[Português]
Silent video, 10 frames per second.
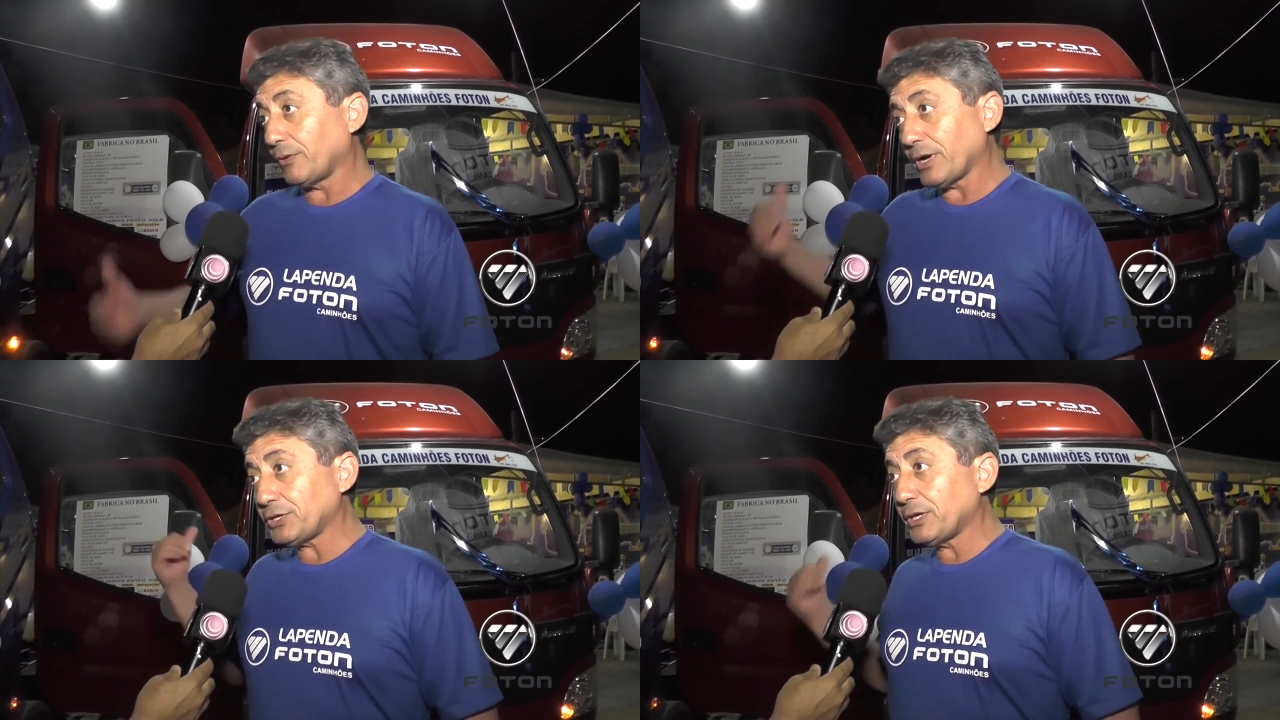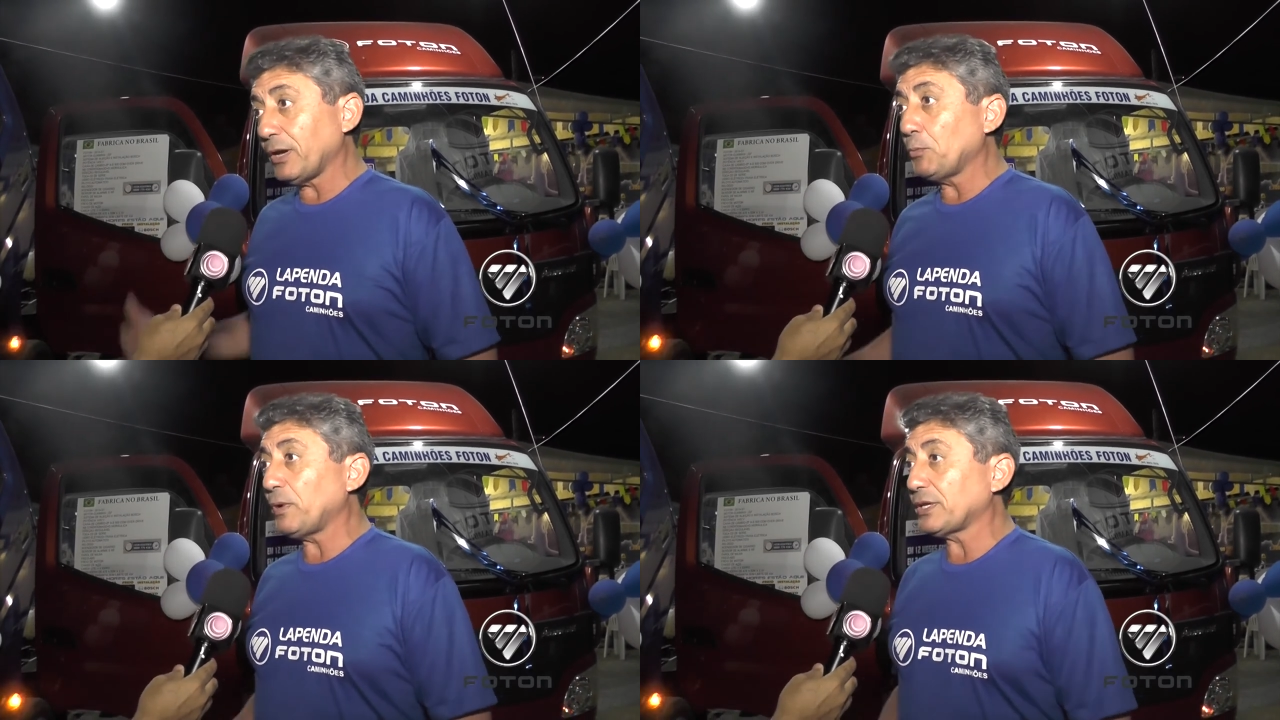eu acho que
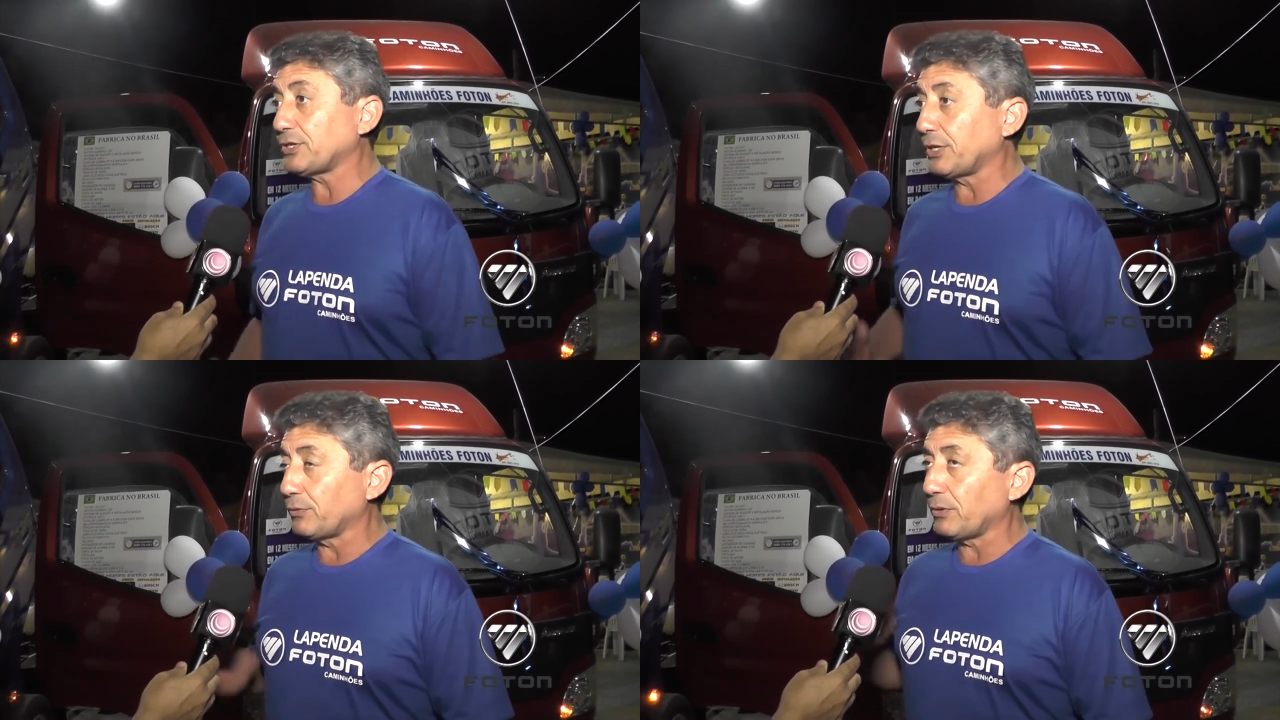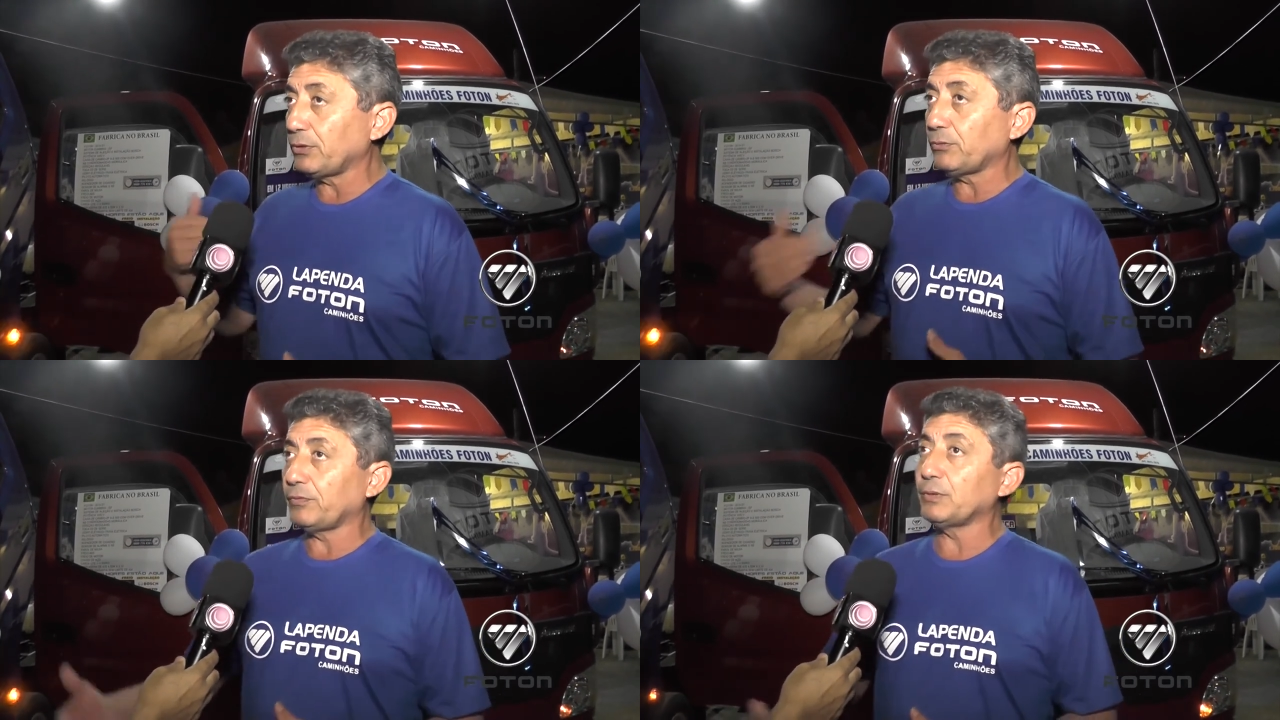é um parceiro,
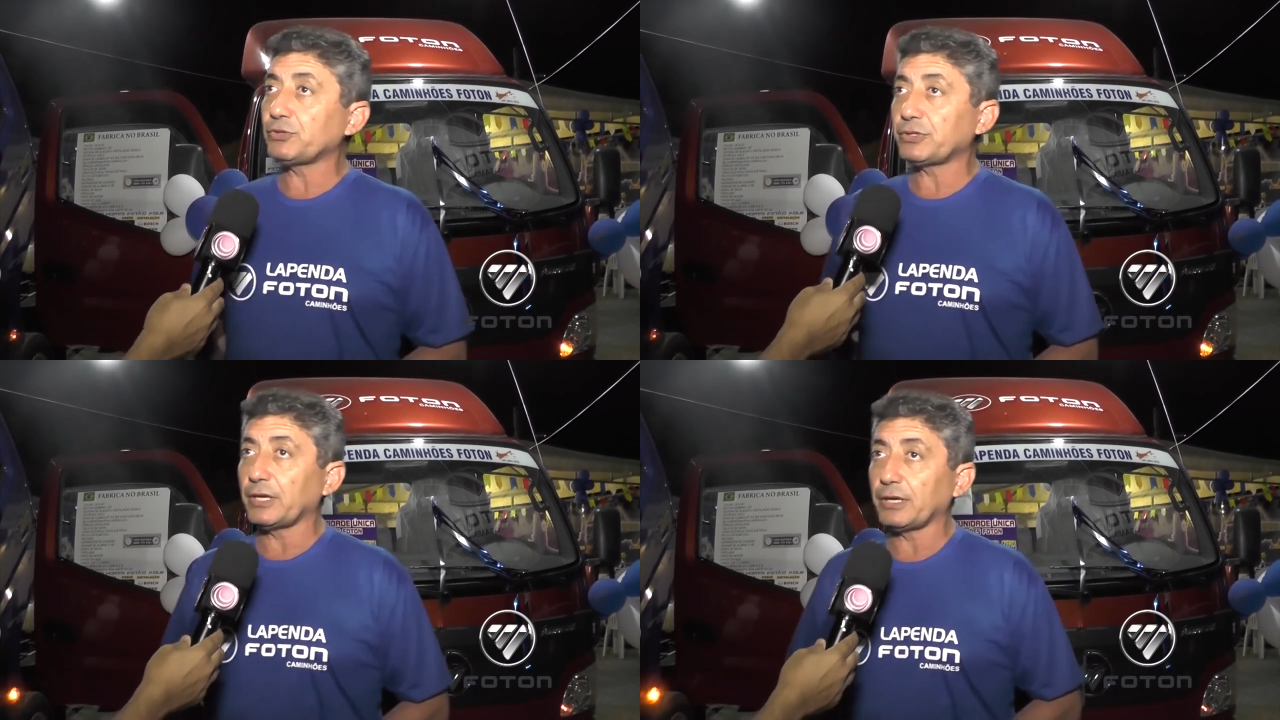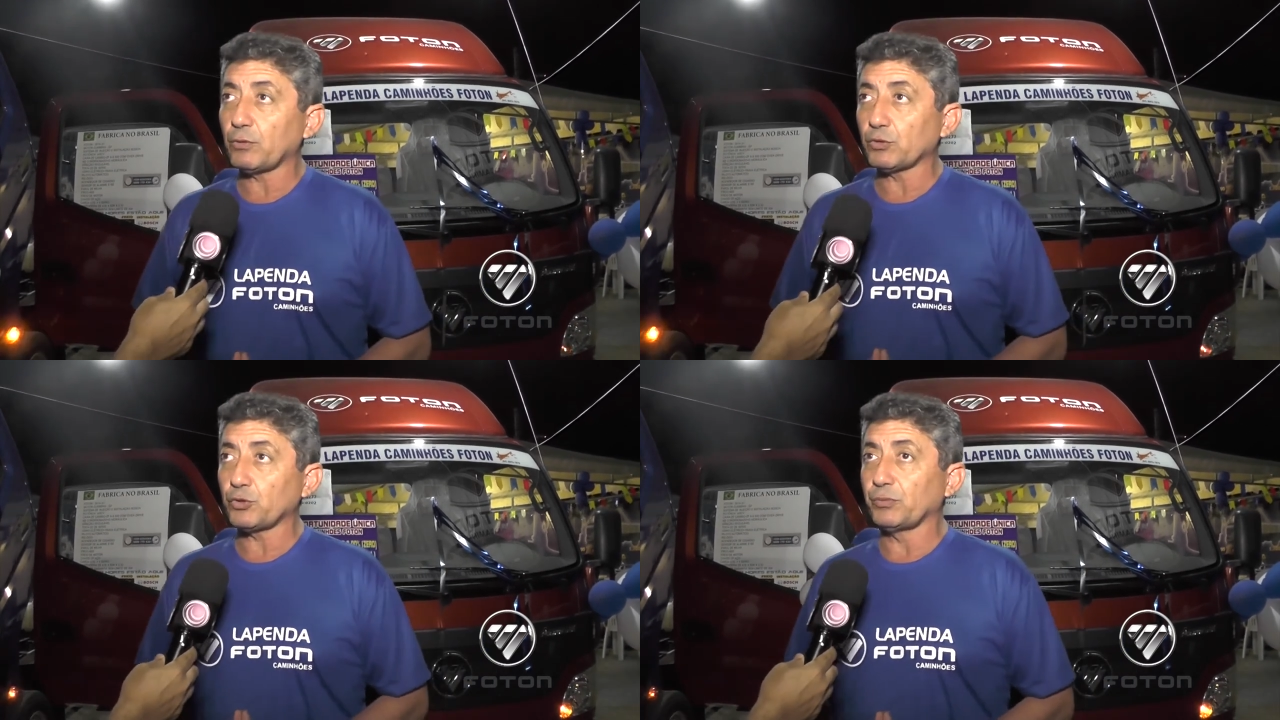nós não vamos ter
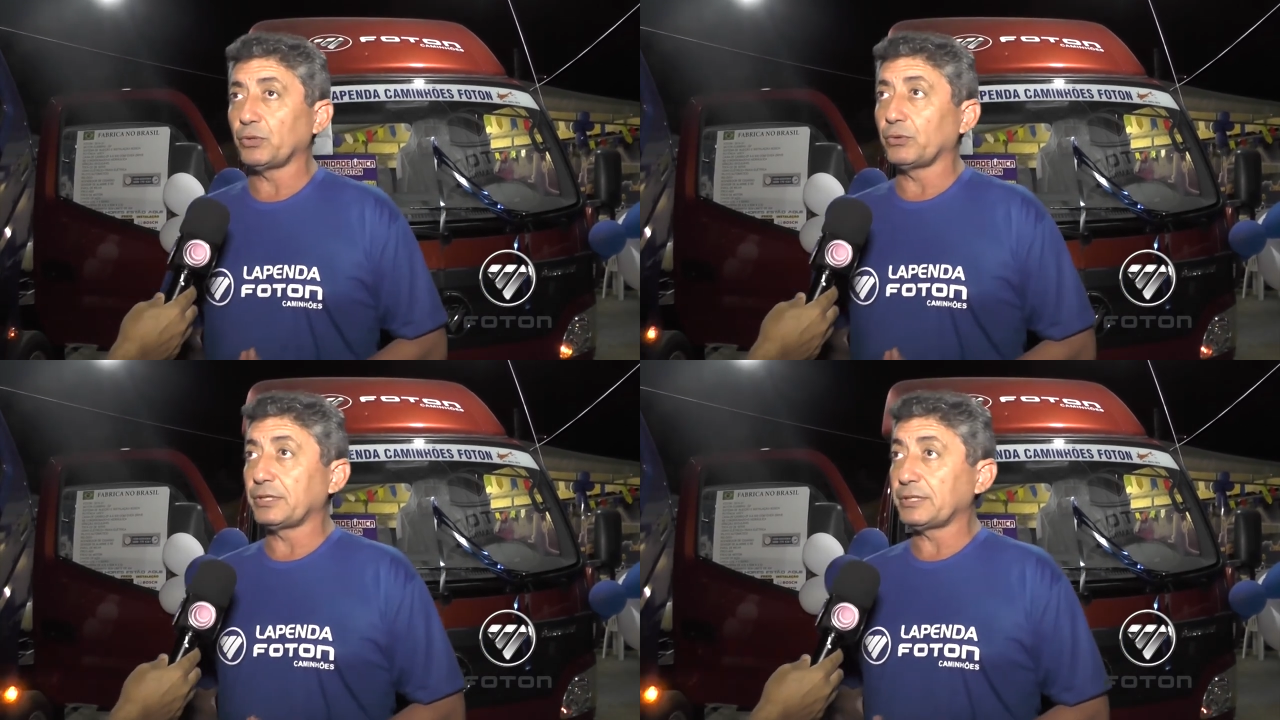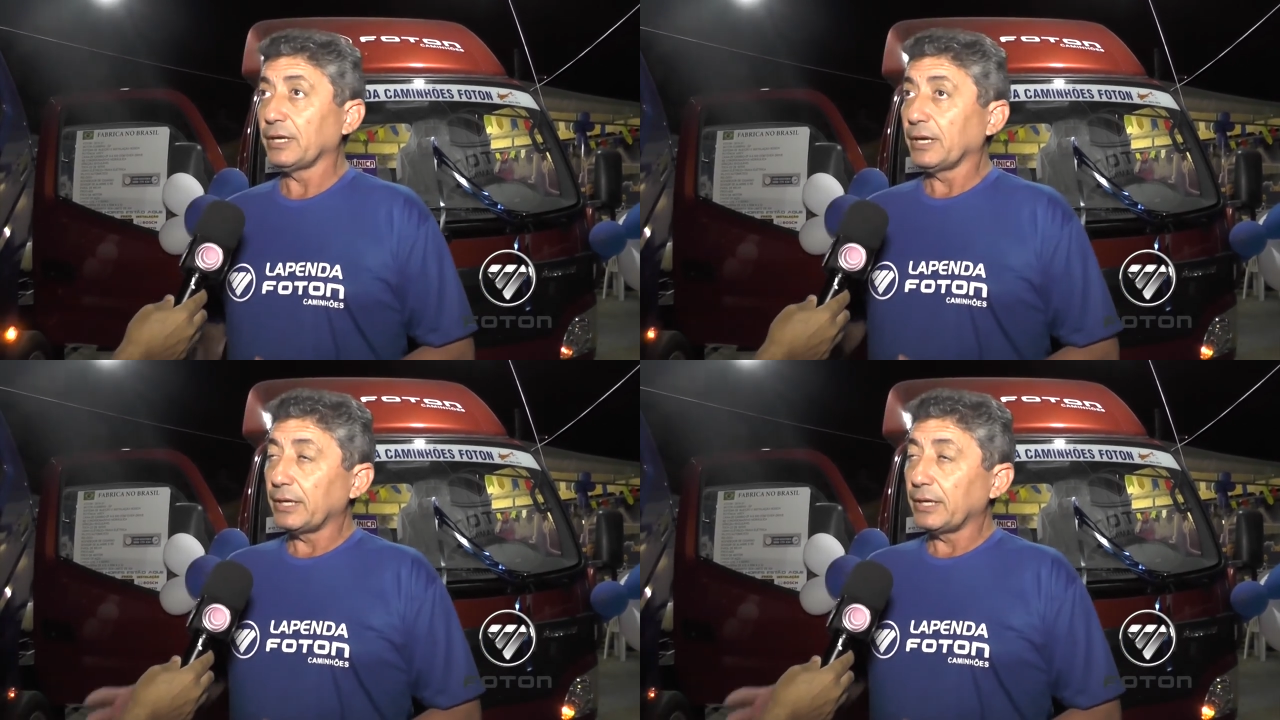consumidores.